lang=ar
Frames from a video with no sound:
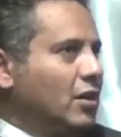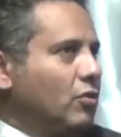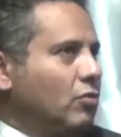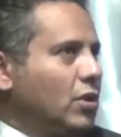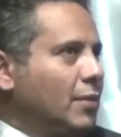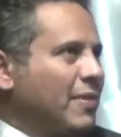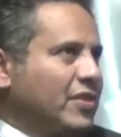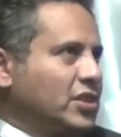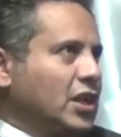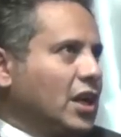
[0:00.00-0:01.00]
وما
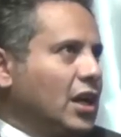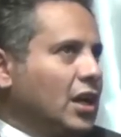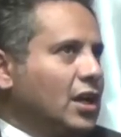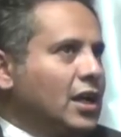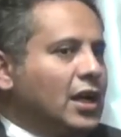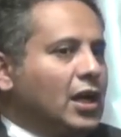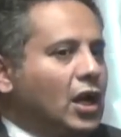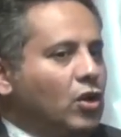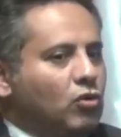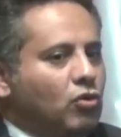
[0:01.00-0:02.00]
في شيء قلق
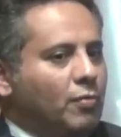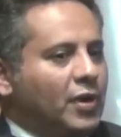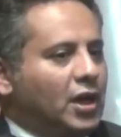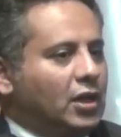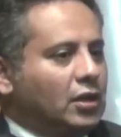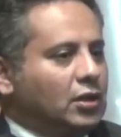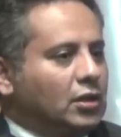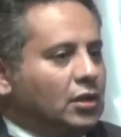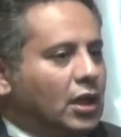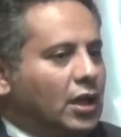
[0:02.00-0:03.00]
الحكومه
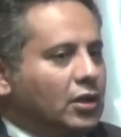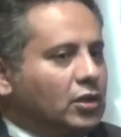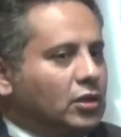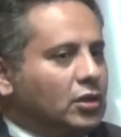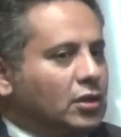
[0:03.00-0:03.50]
يعني